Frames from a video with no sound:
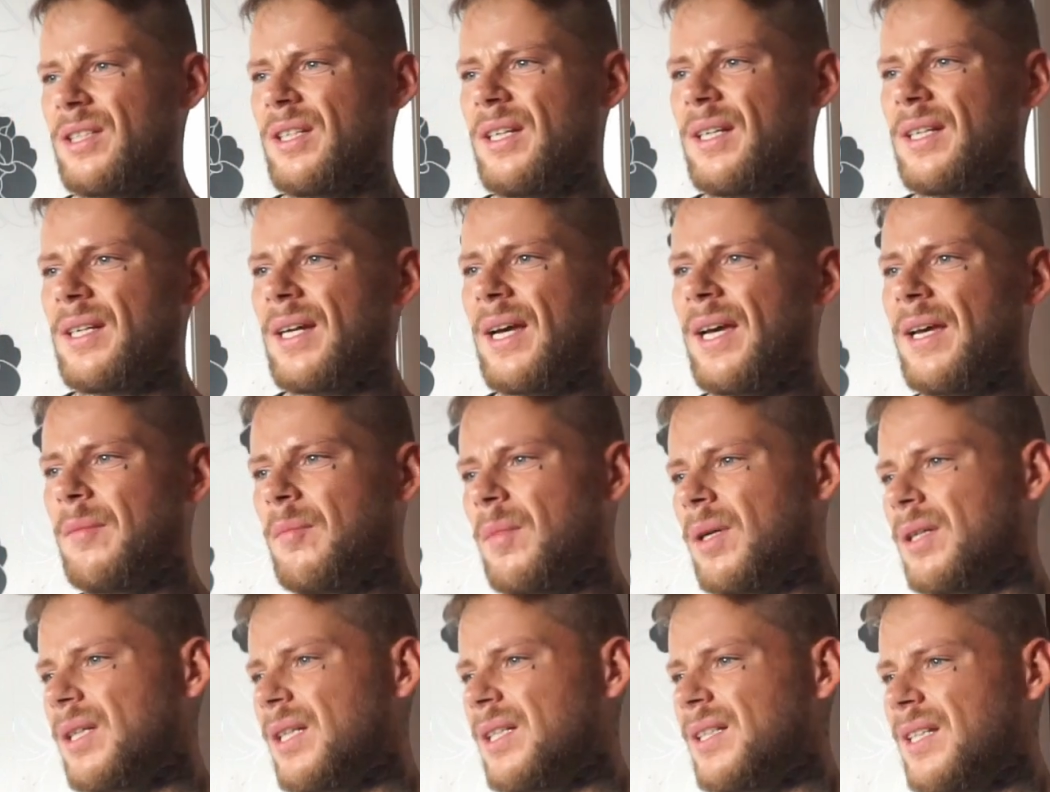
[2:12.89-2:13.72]
Ne? Da hätte
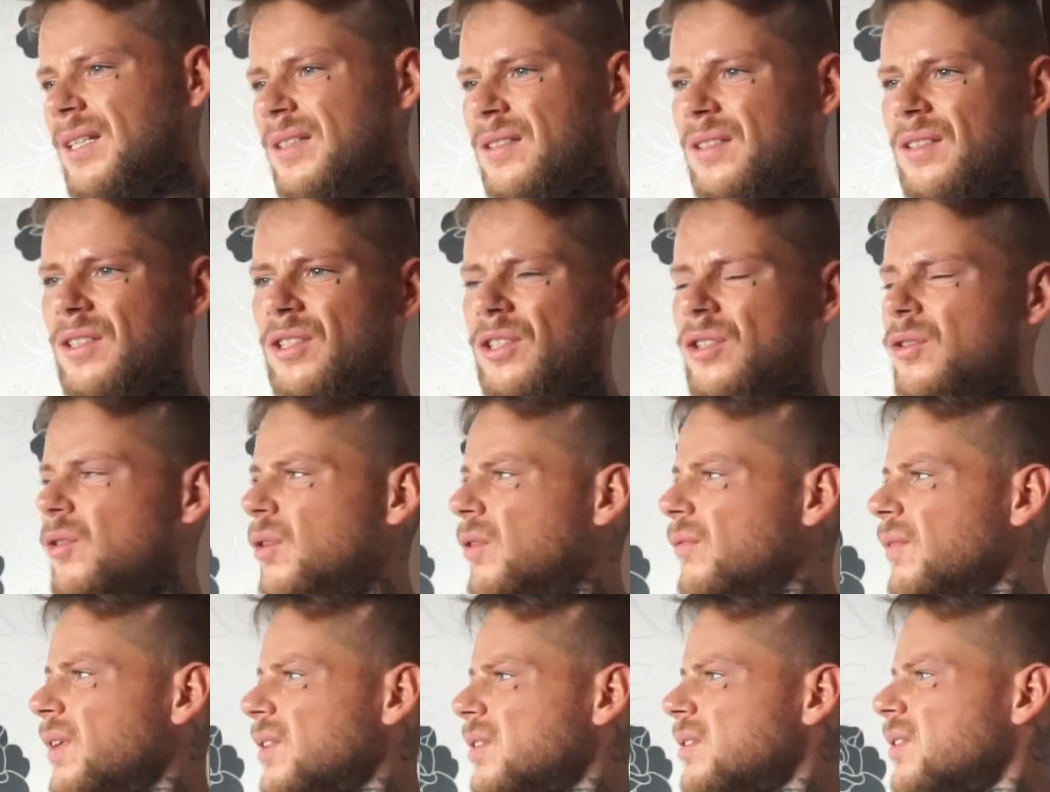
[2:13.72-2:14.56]
man dann jetzt nicht noch
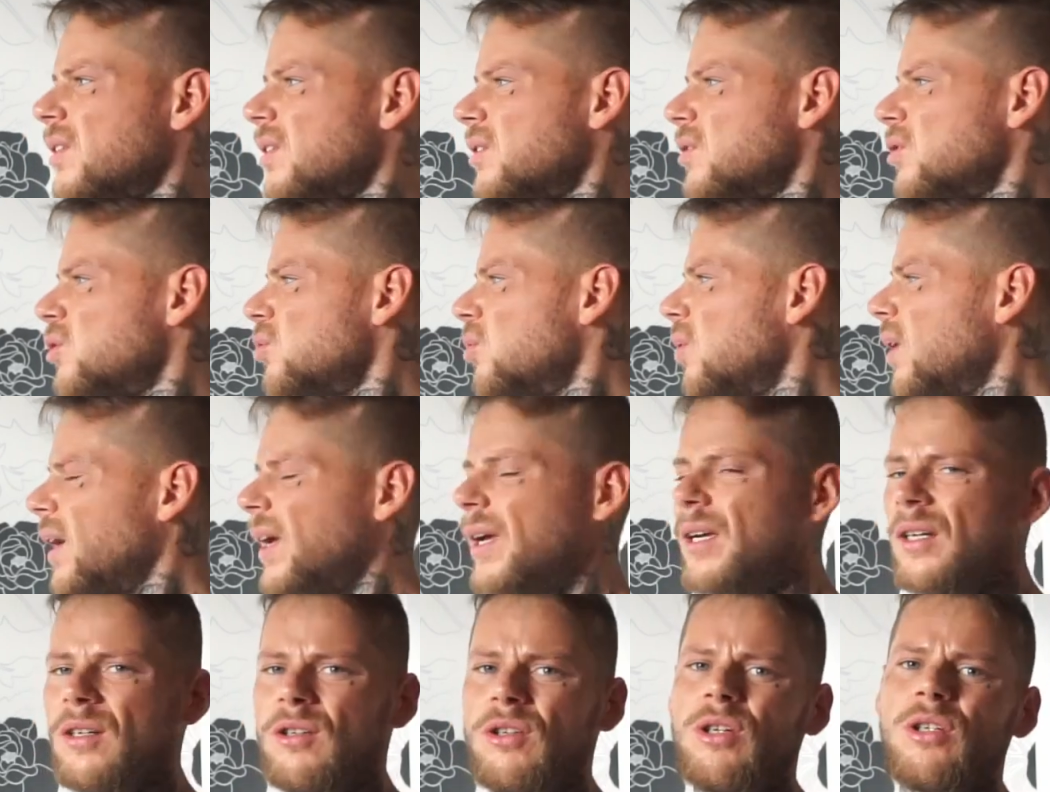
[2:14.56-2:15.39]
irgendwas dazu
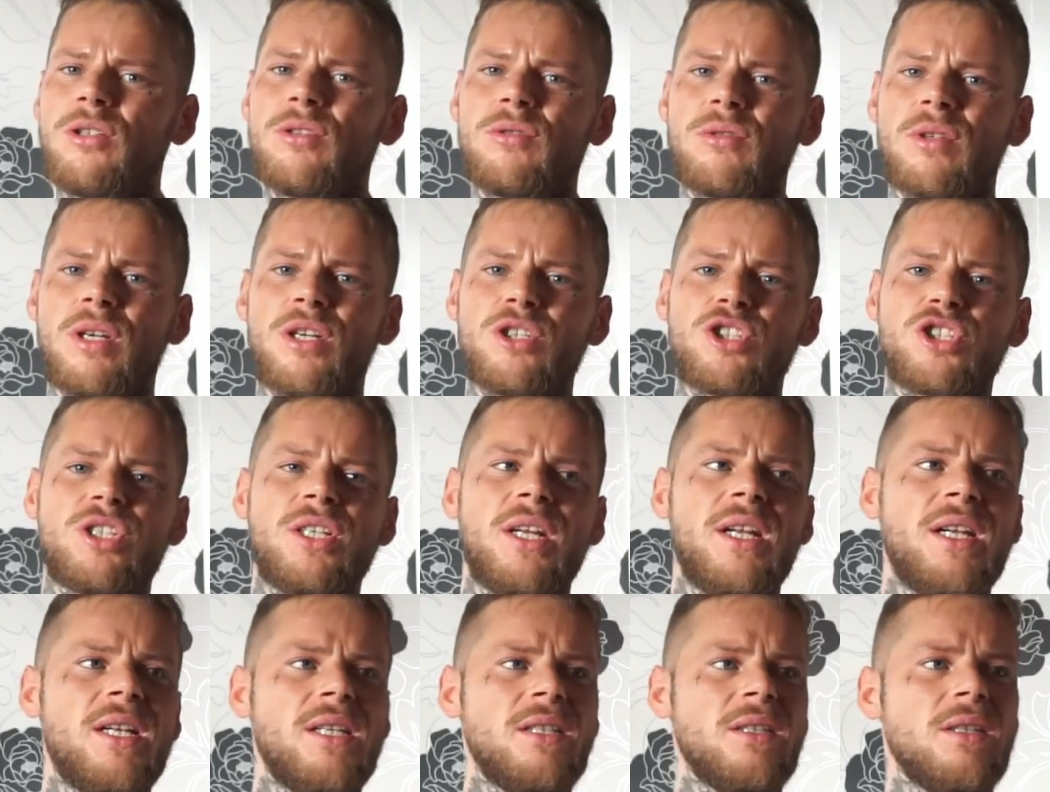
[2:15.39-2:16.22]
hängen können oder
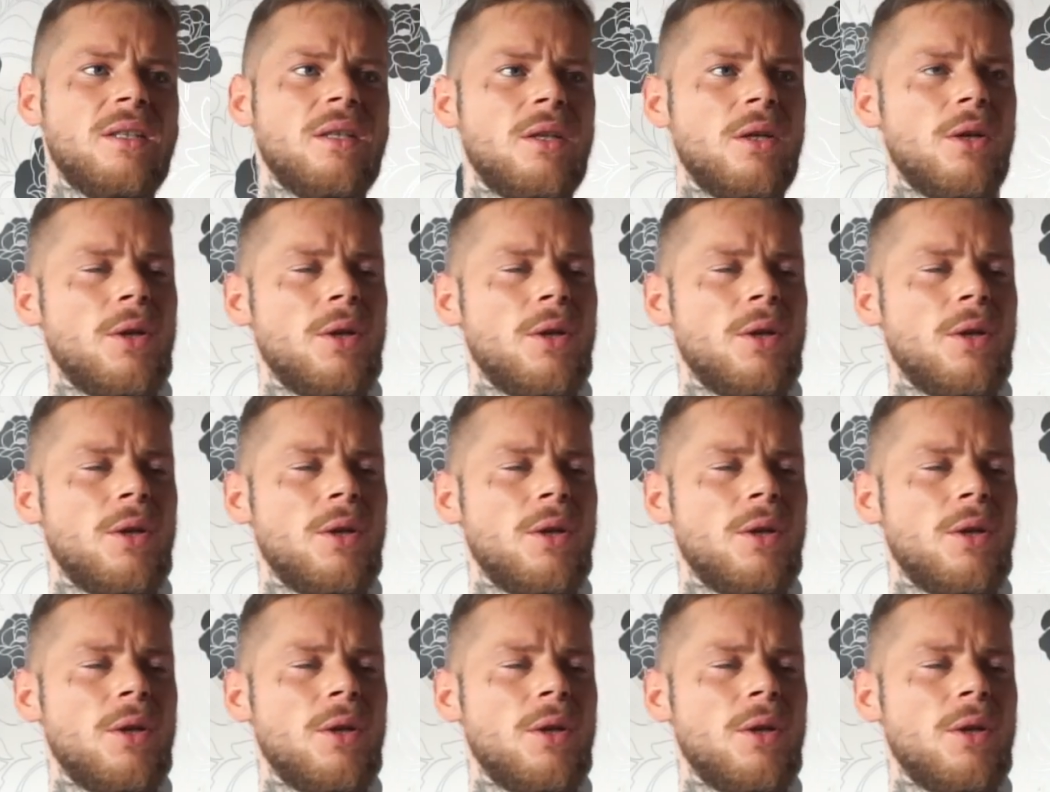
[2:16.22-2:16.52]
stellen